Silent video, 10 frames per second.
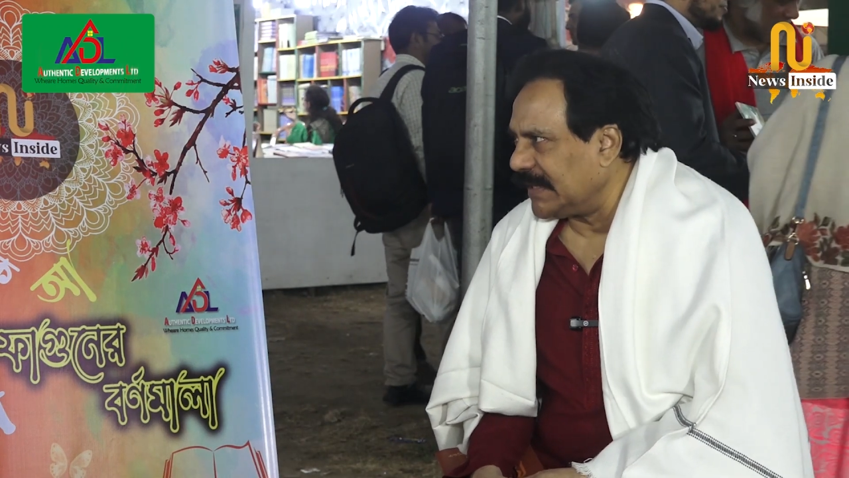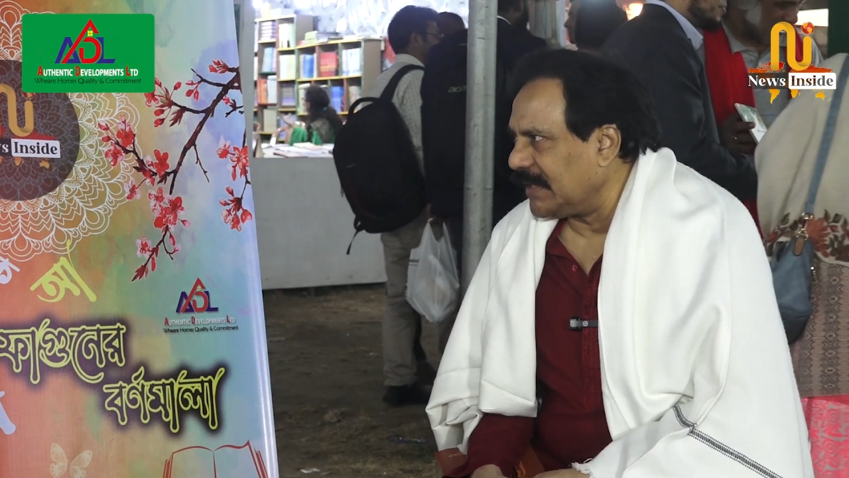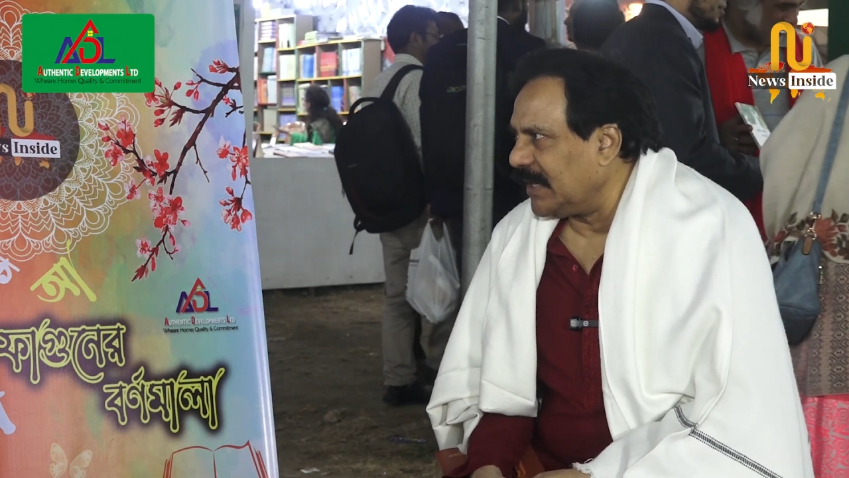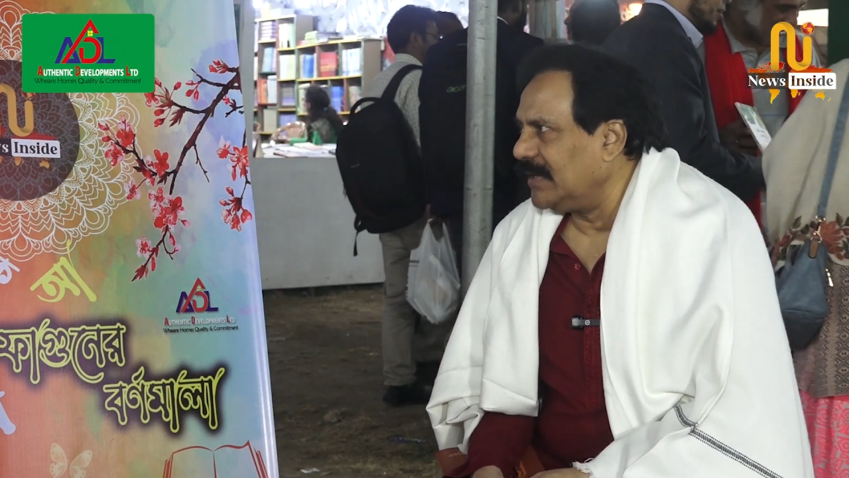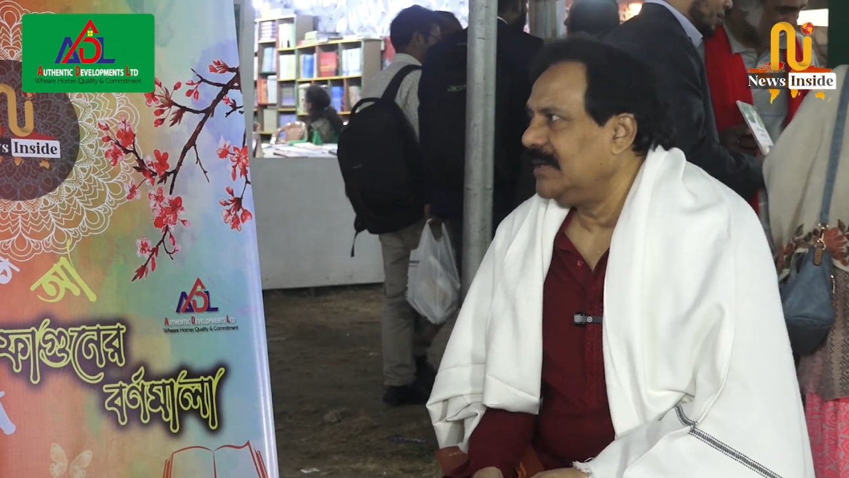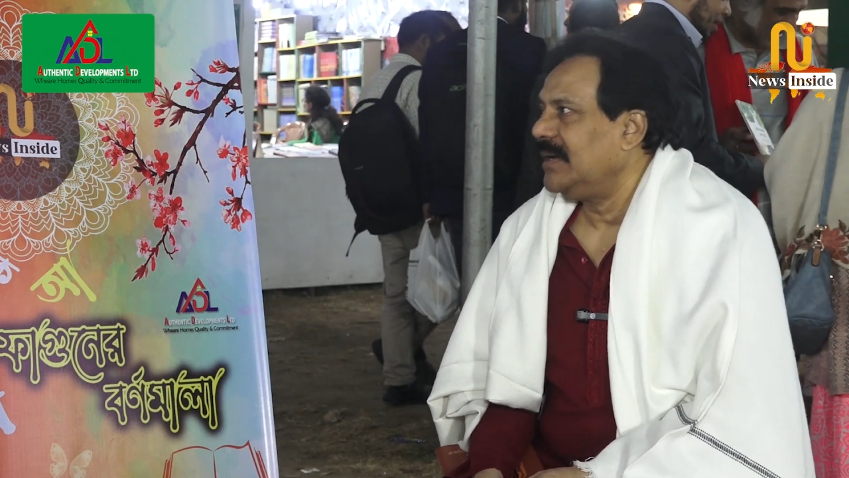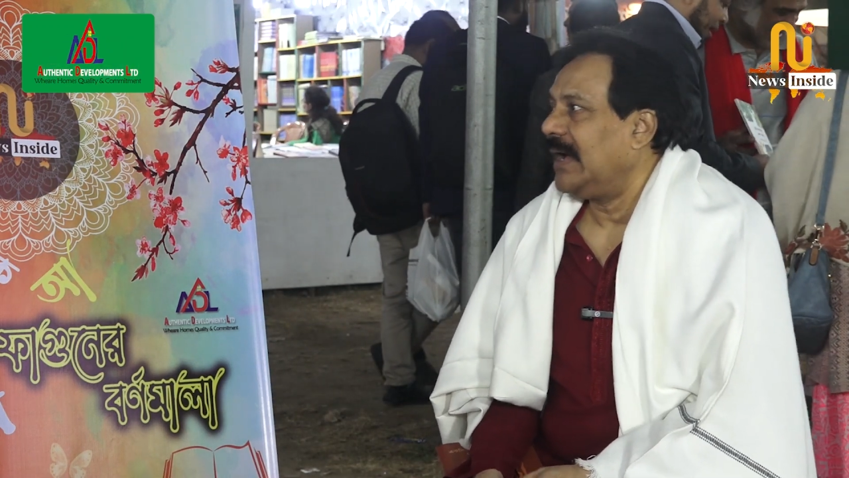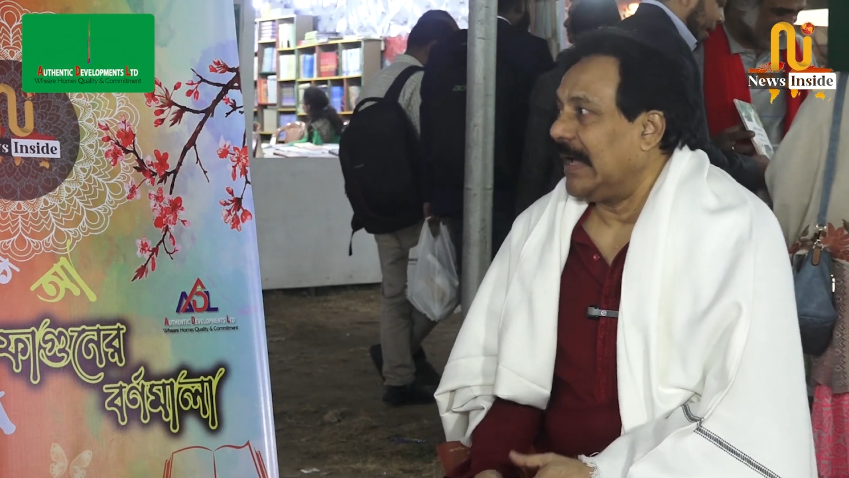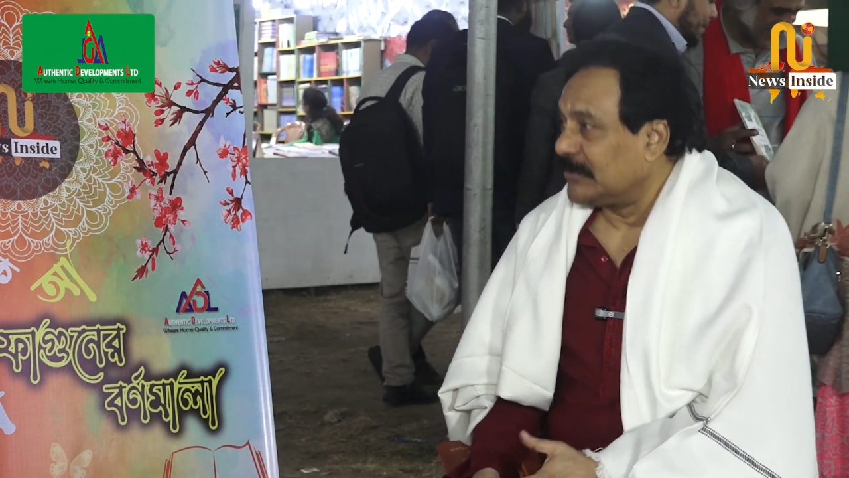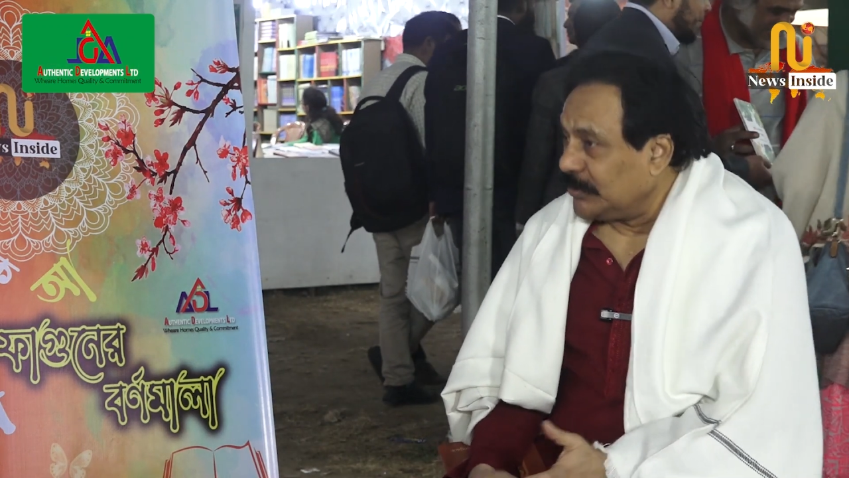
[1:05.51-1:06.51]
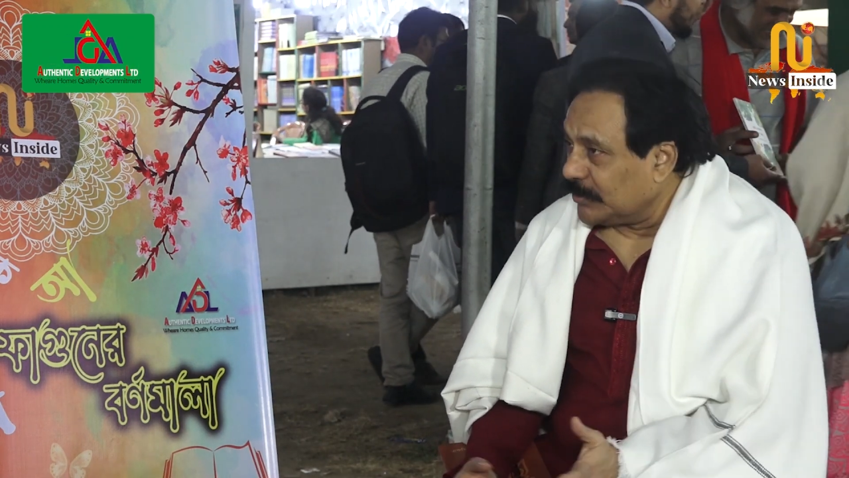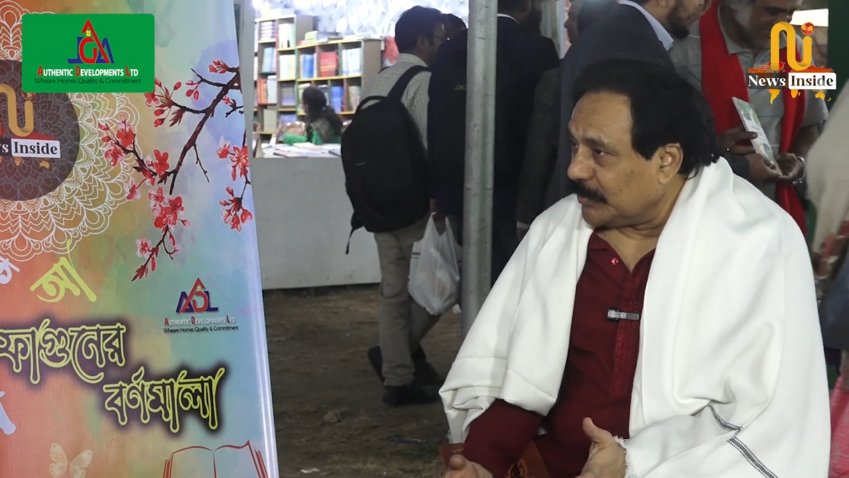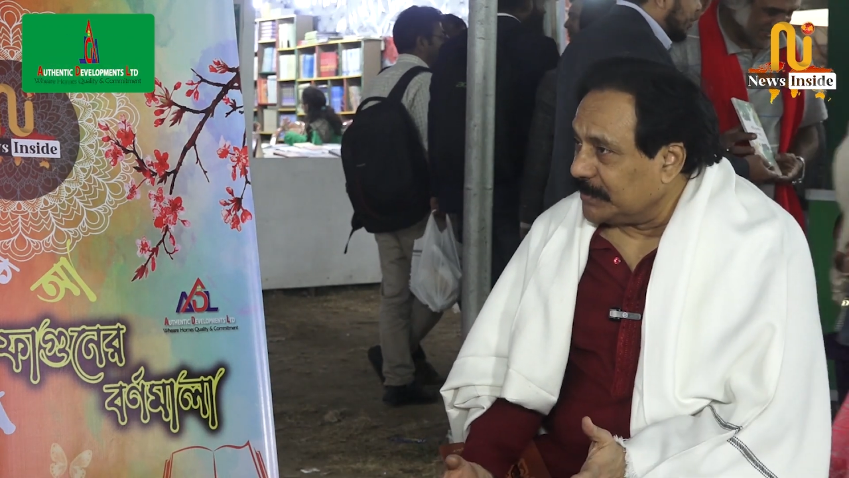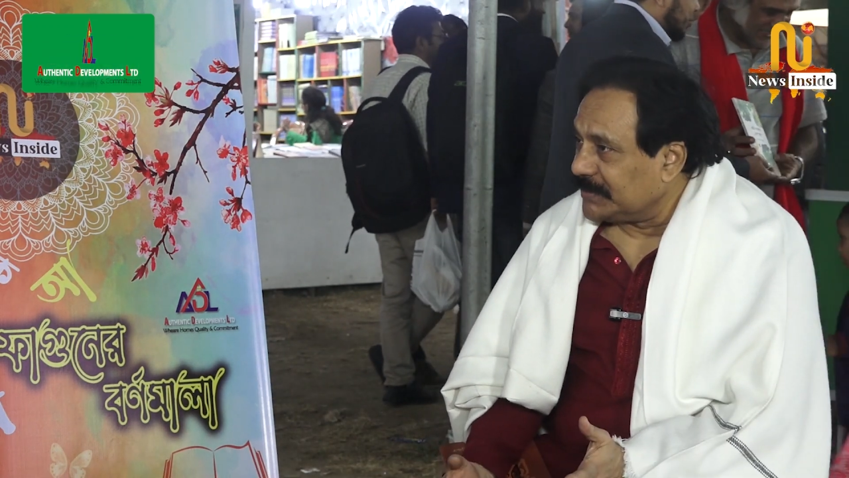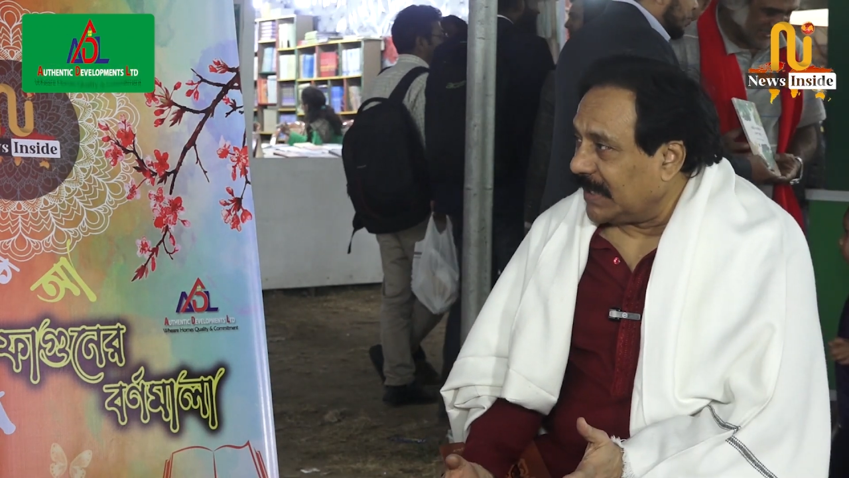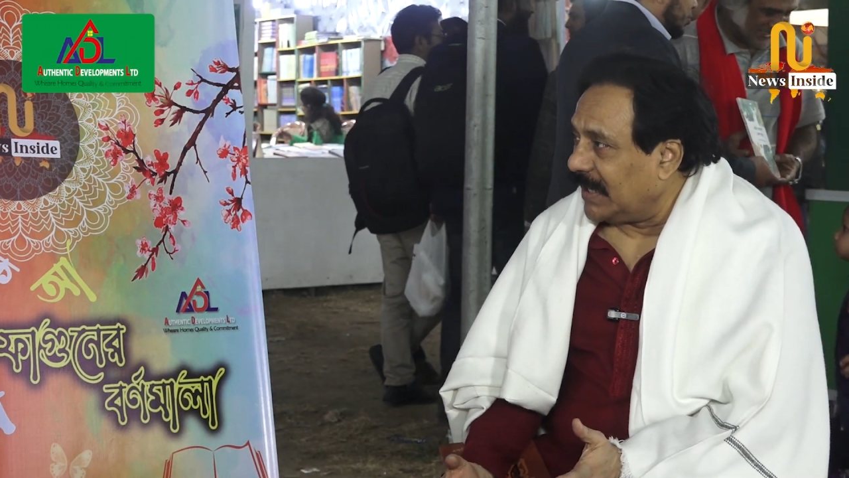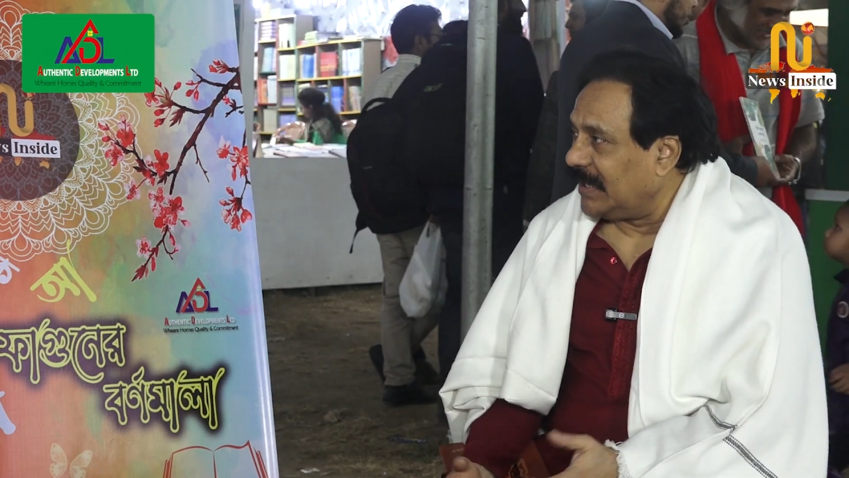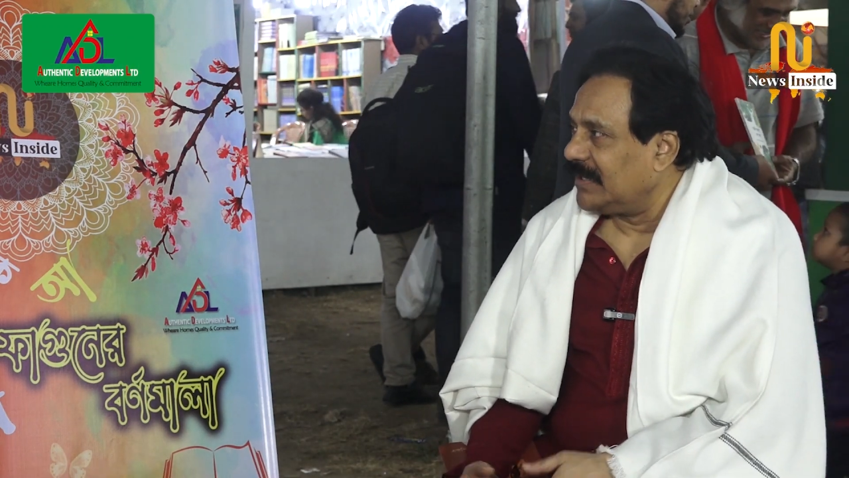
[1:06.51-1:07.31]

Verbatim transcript: যায় না আধুনিক কবিতা